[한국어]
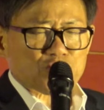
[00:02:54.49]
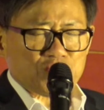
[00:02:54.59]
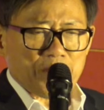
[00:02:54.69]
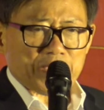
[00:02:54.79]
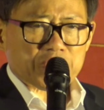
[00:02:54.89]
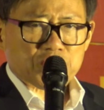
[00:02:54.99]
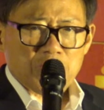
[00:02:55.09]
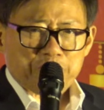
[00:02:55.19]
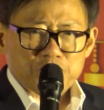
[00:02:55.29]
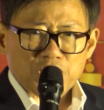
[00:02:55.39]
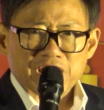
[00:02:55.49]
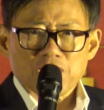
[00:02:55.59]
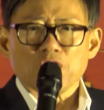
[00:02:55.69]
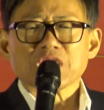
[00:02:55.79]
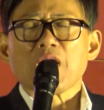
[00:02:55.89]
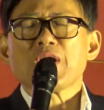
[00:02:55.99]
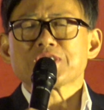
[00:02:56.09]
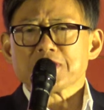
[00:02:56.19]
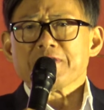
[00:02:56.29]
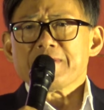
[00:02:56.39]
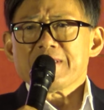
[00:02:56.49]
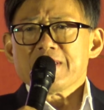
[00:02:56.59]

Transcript: 수준에 맞게 슬픈 여자들 거기 다 와있어